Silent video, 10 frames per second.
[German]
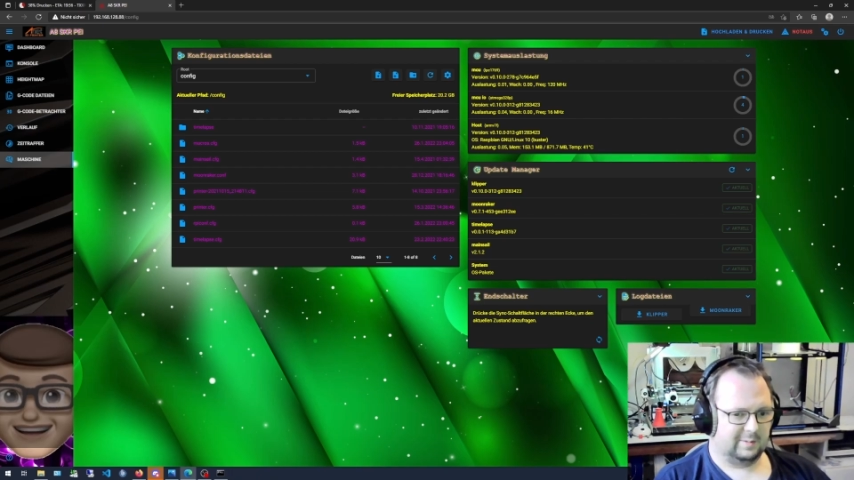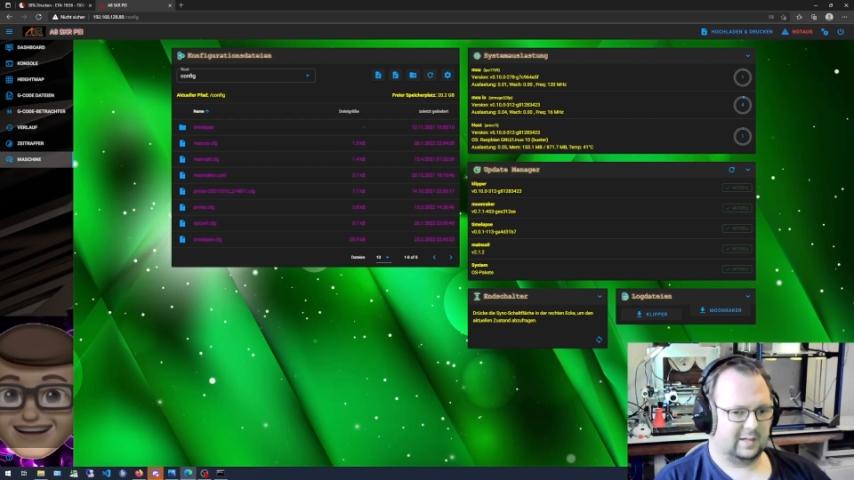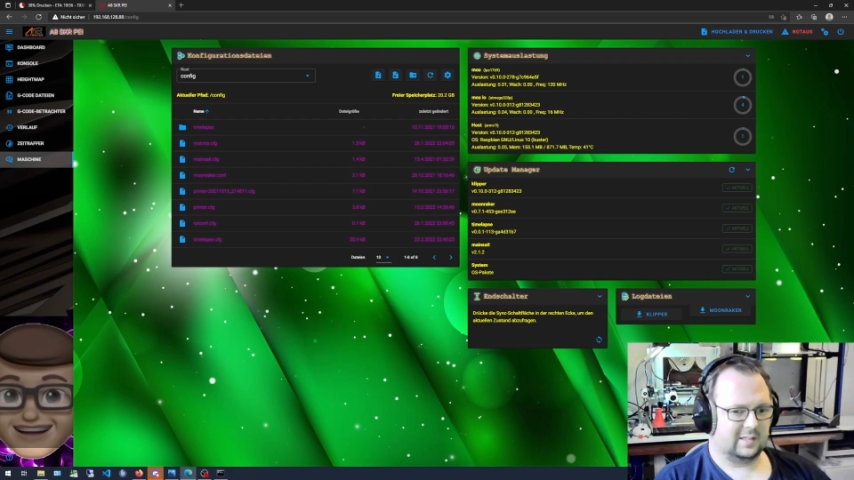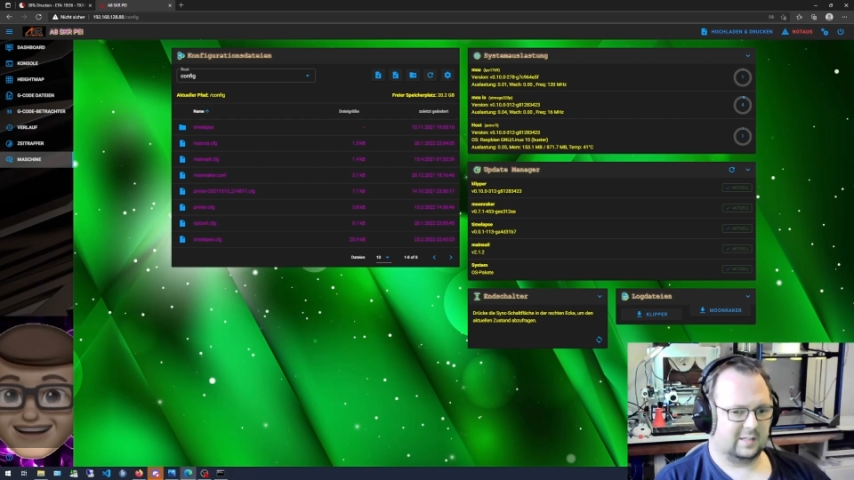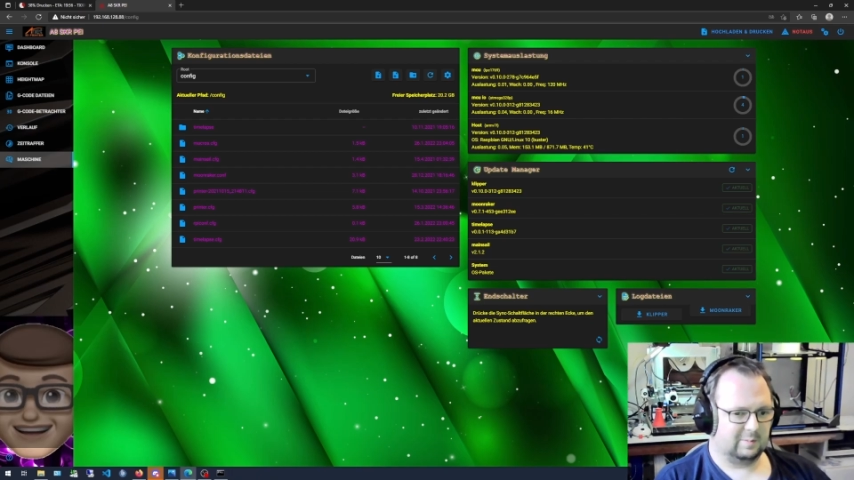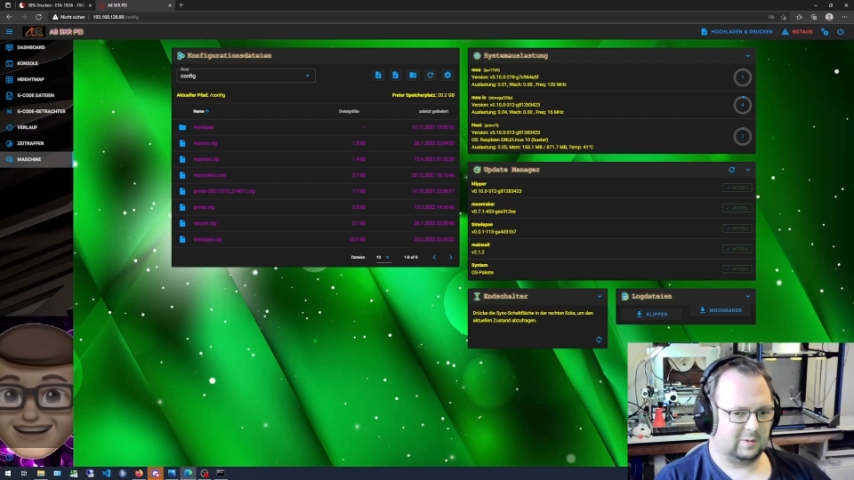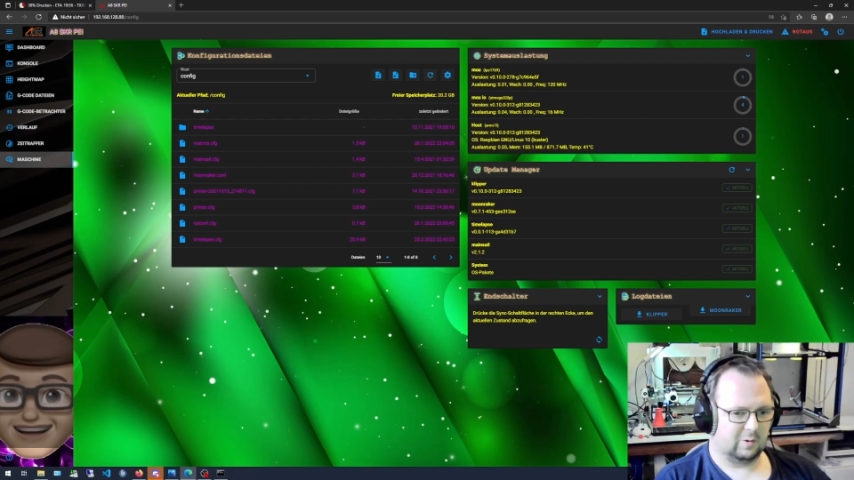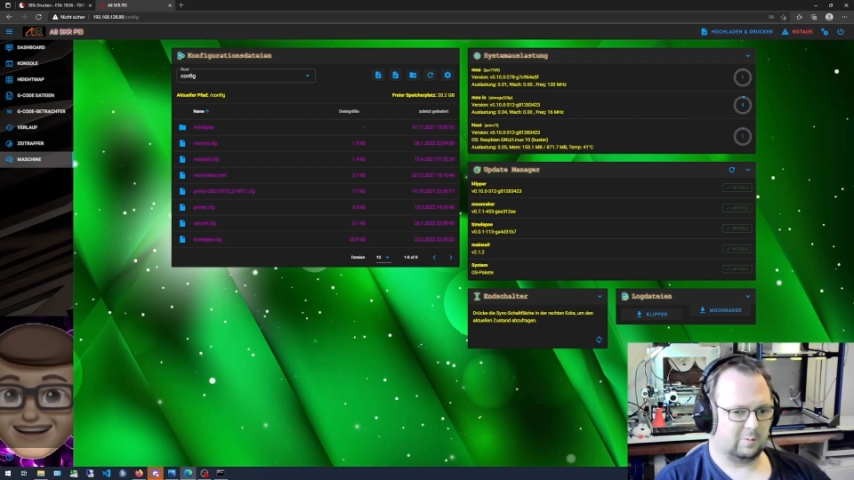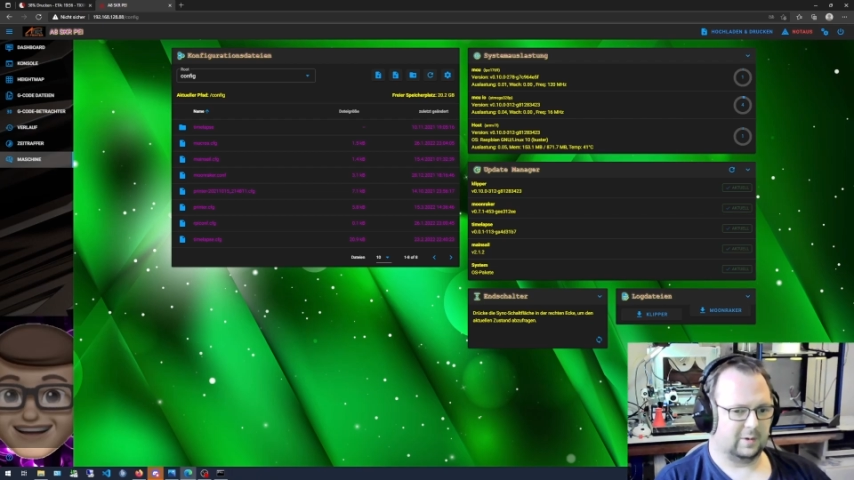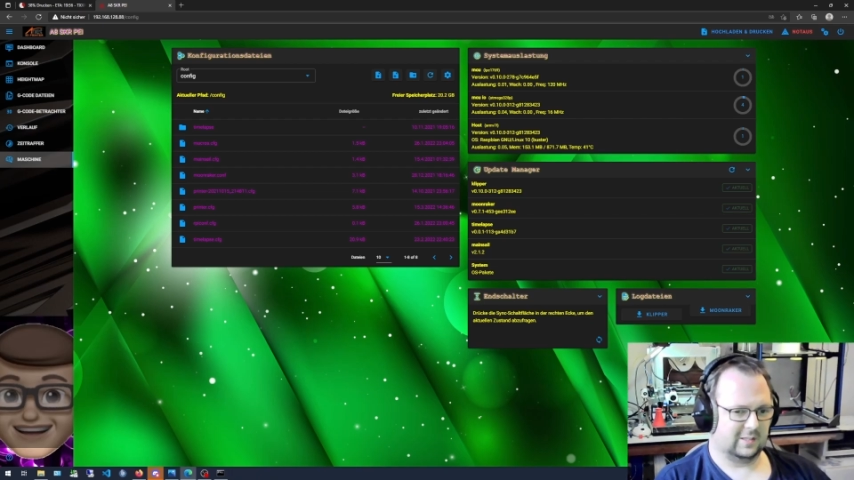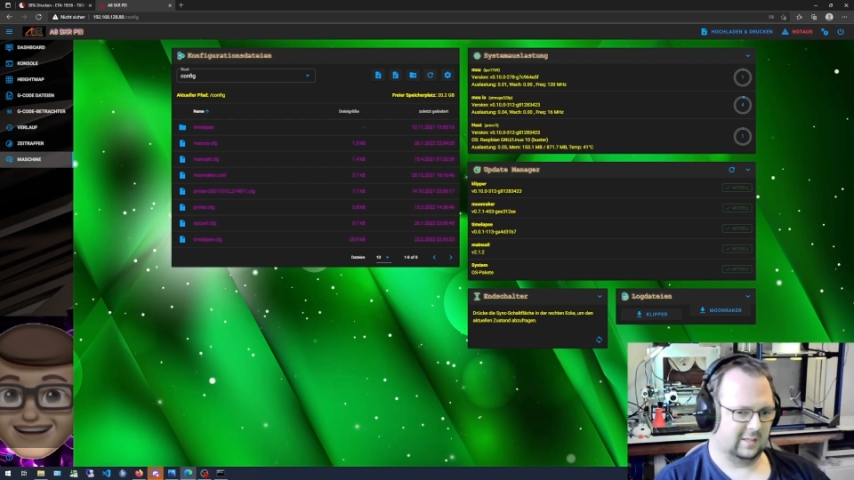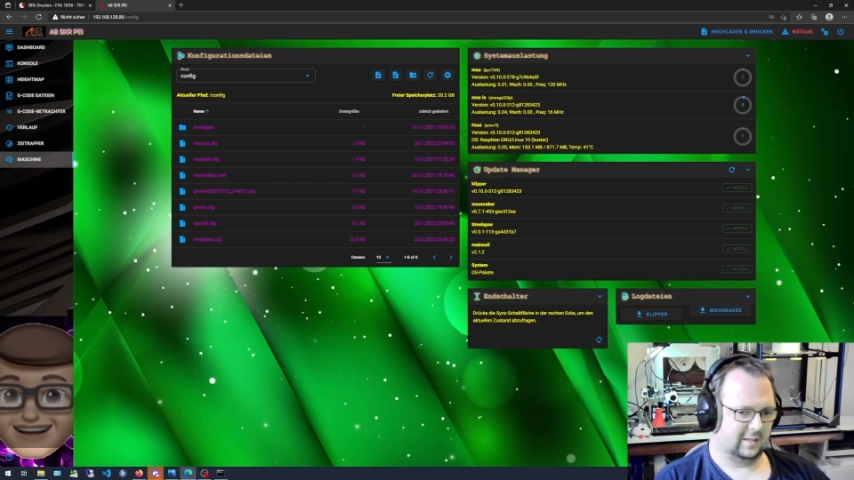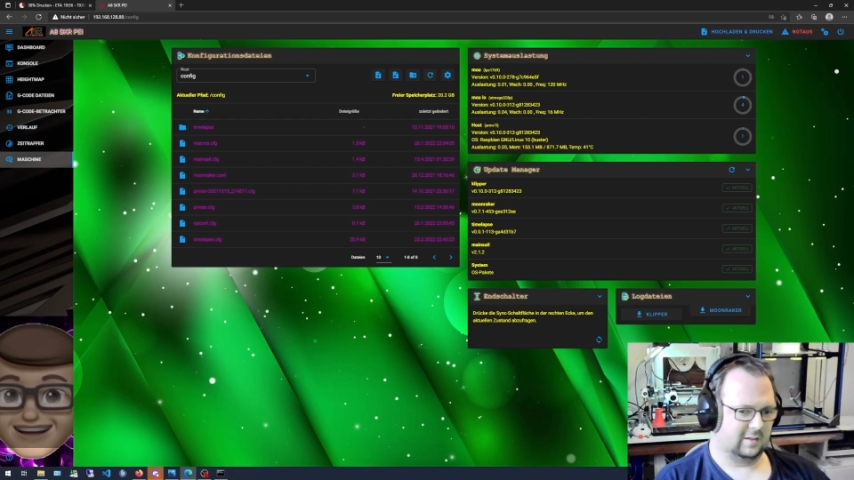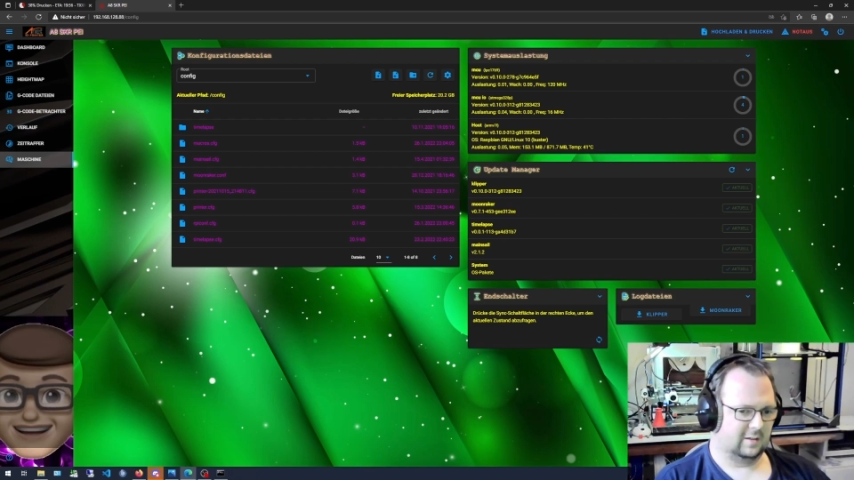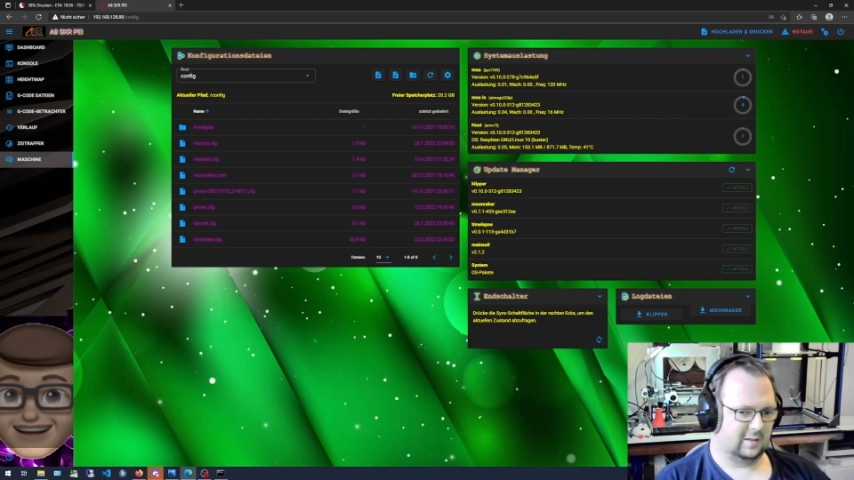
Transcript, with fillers: wenn das im Druck passiert.